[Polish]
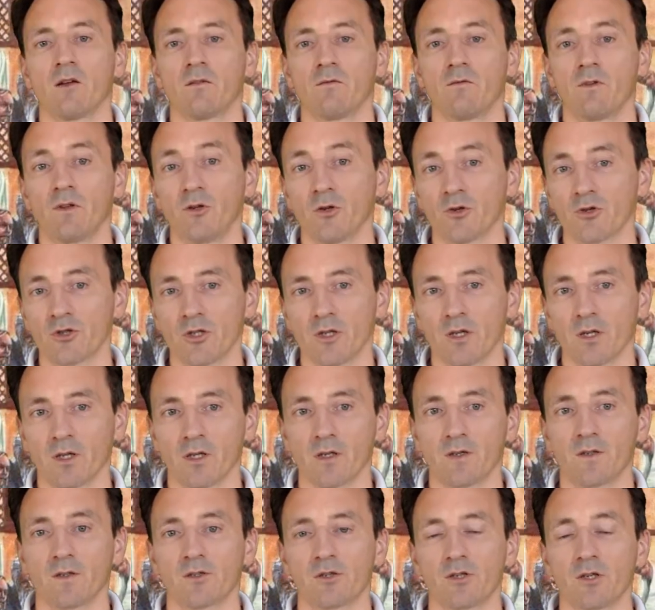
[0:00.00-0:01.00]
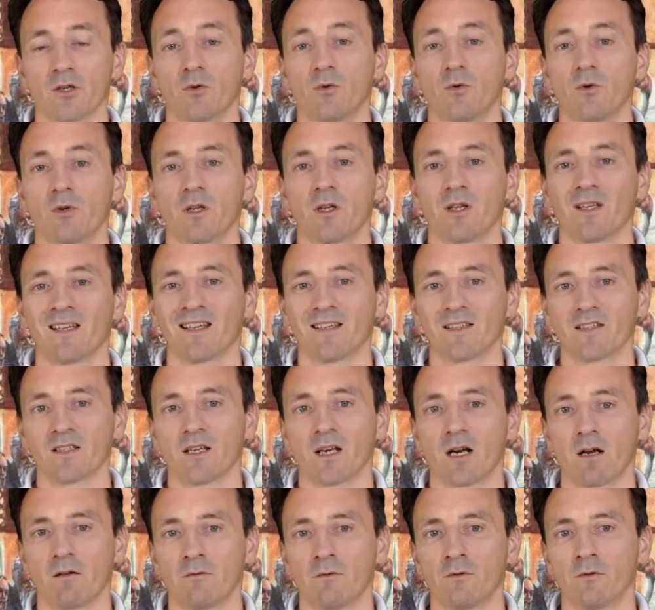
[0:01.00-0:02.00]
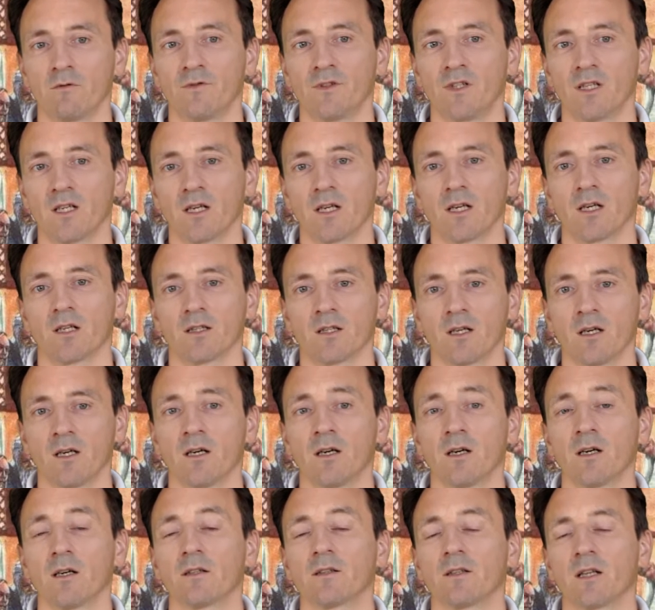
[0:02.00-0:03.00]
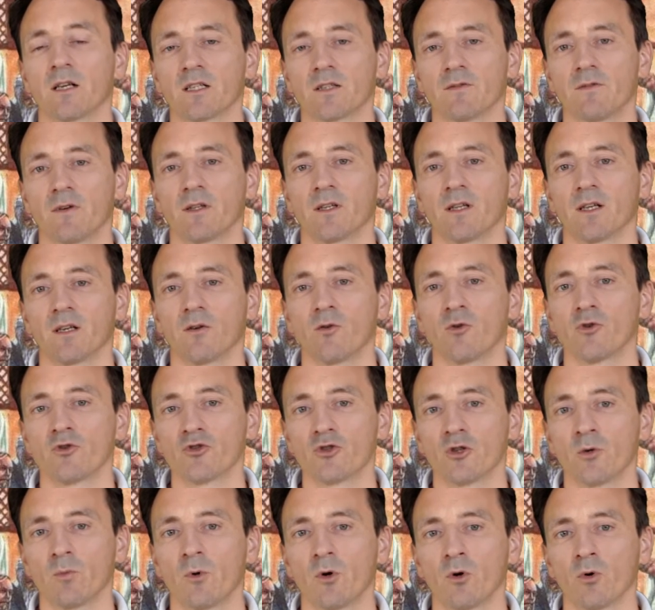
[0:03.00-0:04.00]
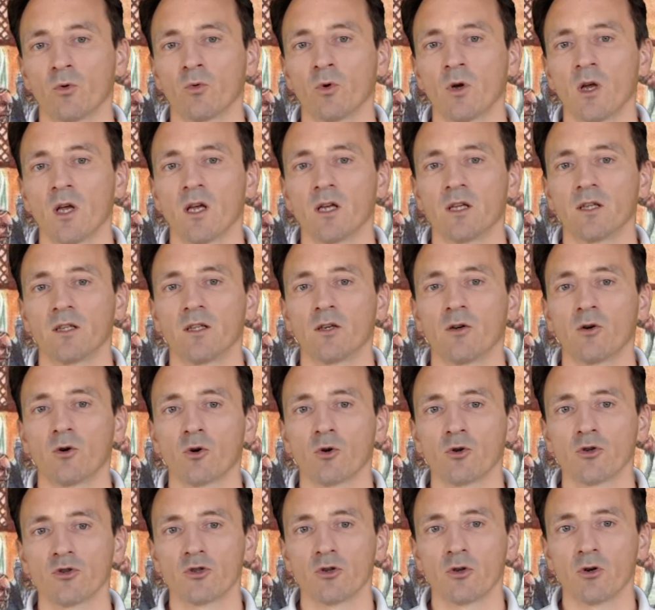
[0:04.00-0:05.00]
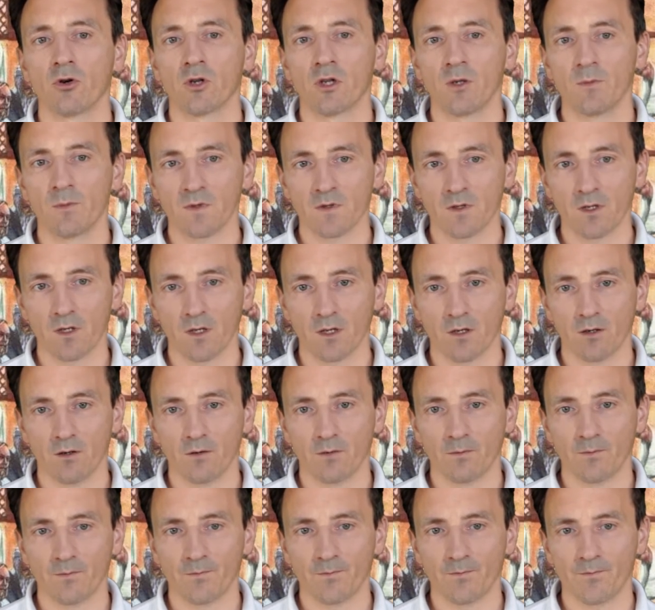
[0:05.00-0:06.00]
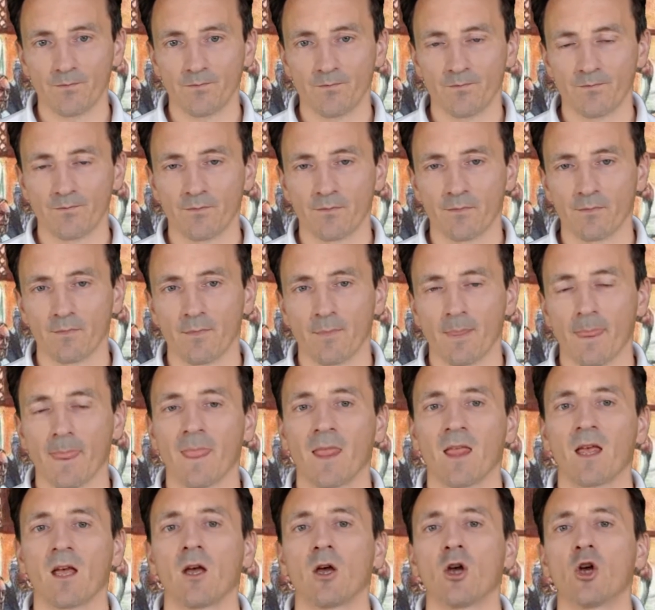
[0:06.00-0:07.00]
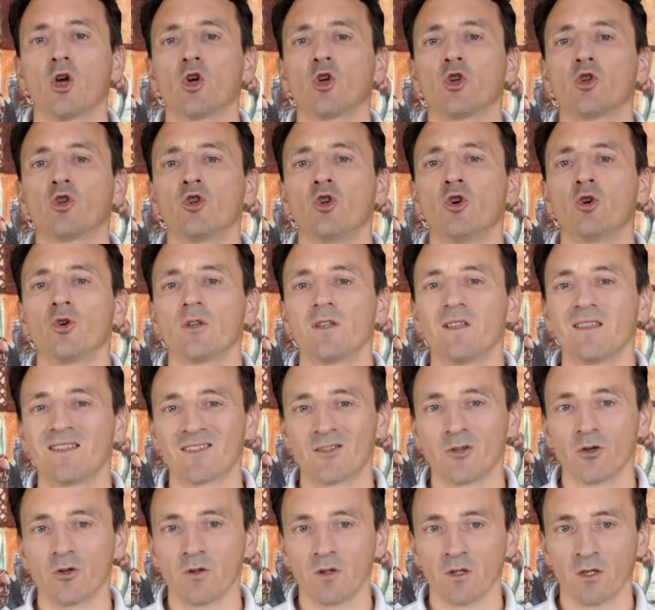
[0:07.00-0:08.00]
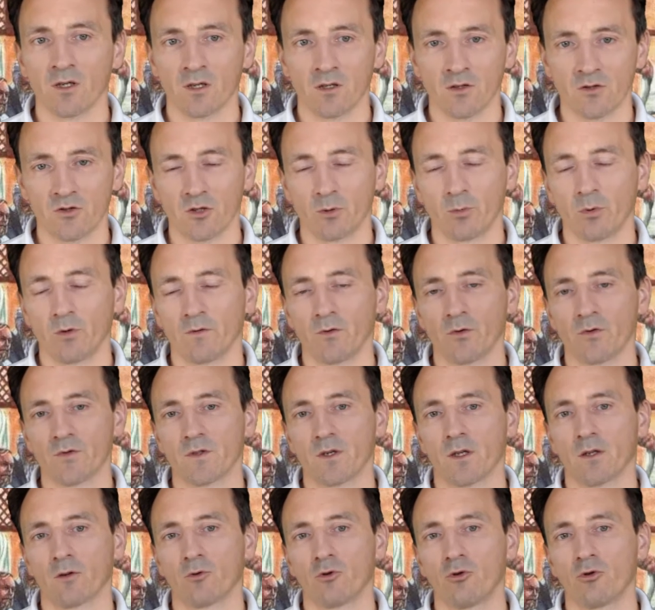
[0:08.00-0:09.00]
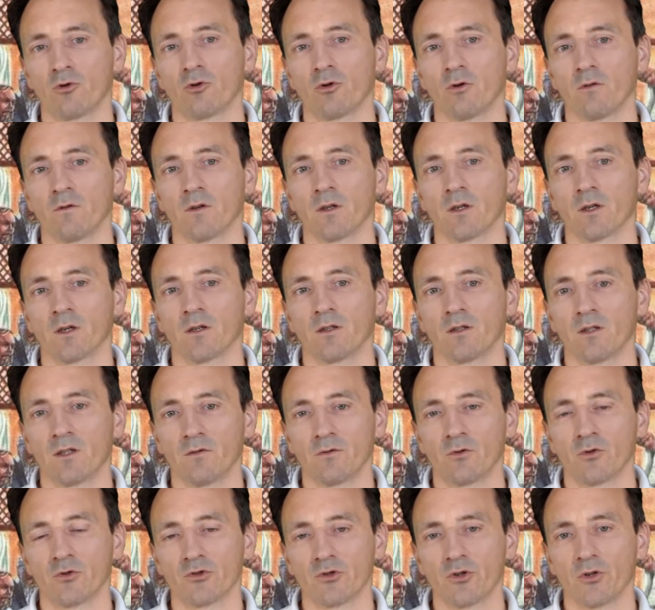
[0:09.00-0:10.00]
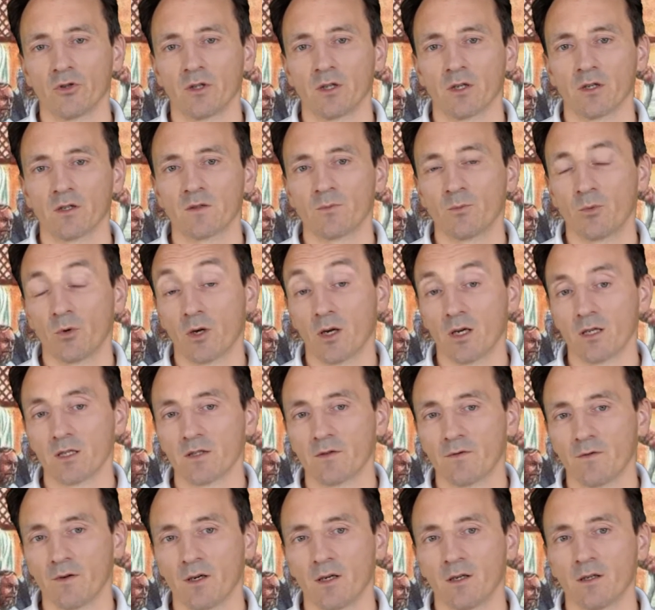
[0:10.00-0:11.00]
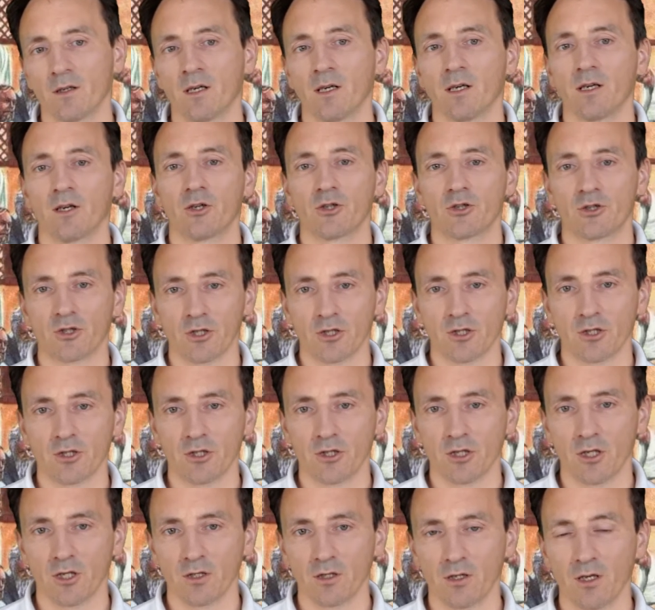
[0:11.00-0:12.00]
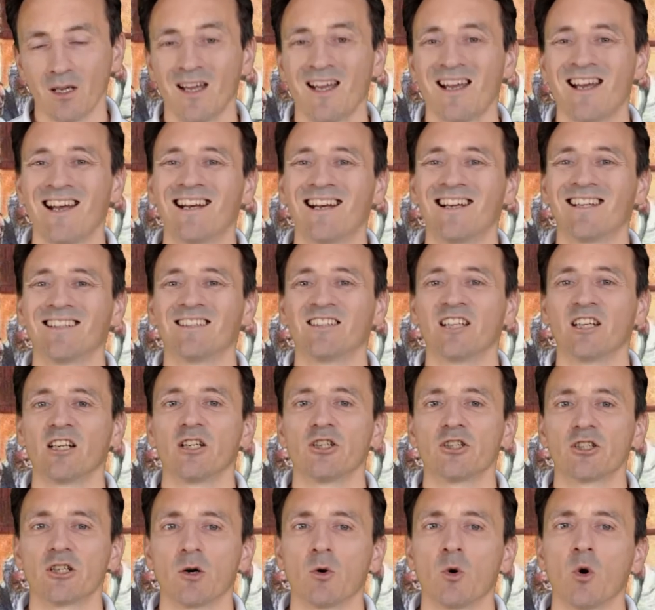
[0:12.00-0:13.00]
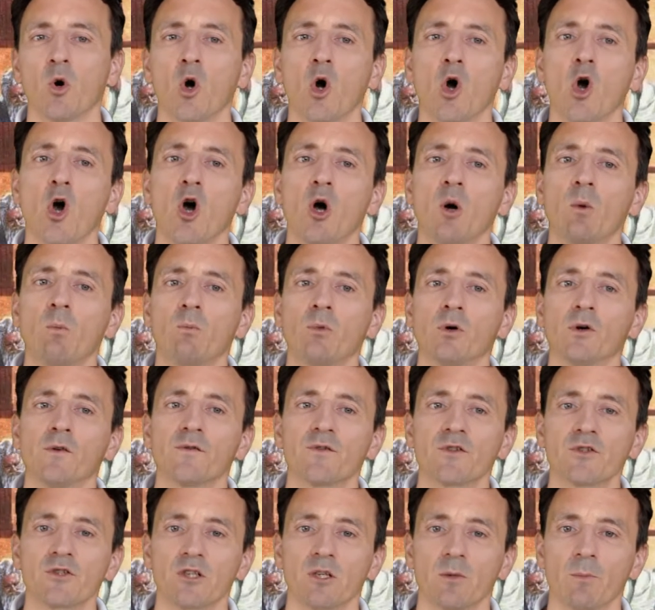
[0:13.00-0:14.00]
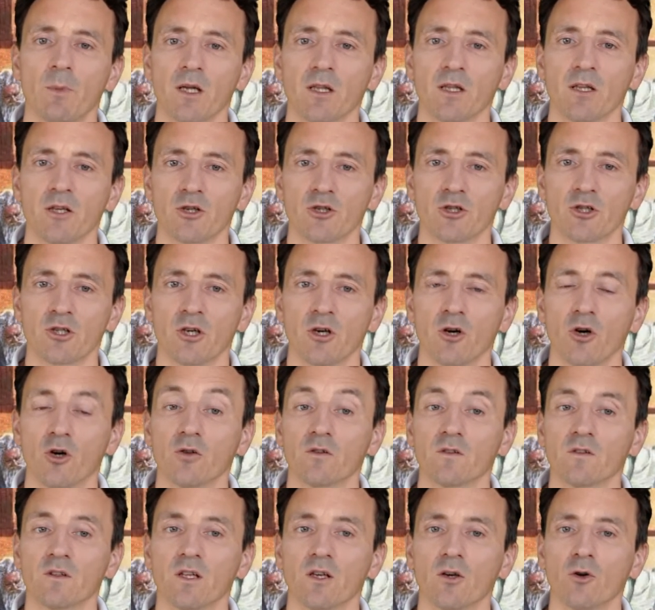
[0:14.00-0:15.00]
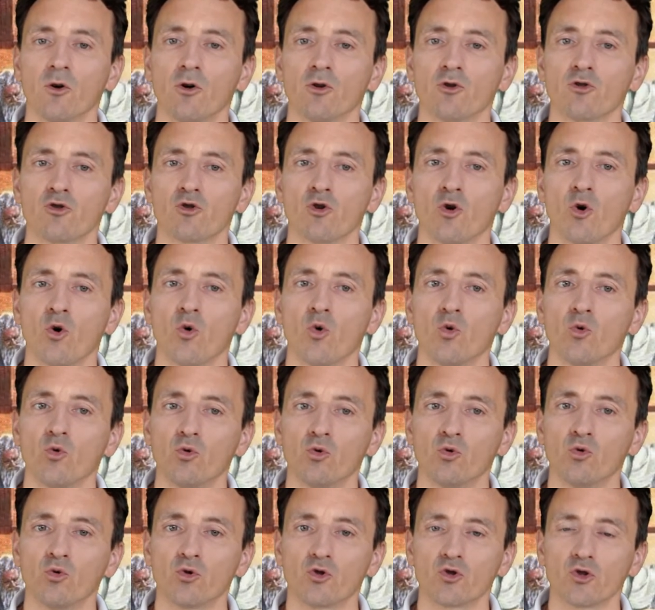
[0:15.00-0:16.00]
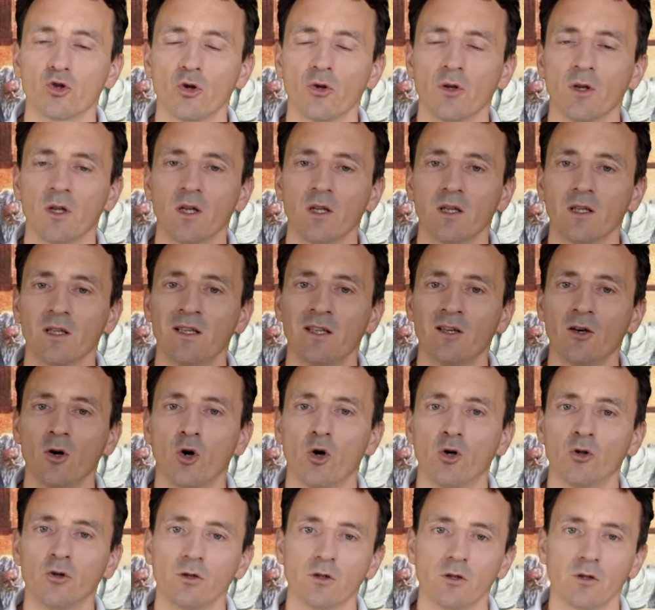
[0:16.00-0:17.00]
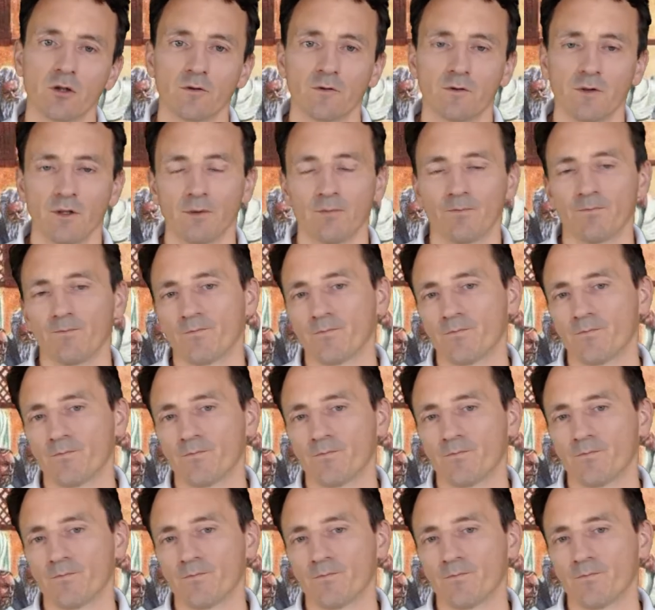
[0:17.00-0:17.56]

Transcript: Widoczna jest szczególnie jaskrawo w dekretach tzw. Tak Soboru Jerozolimskiego. Do istotnych zobowiązań kultowych nawróconych z pogaństwa chrześcijan należało powstrzymanie się od tego, co uduszone i od krwi.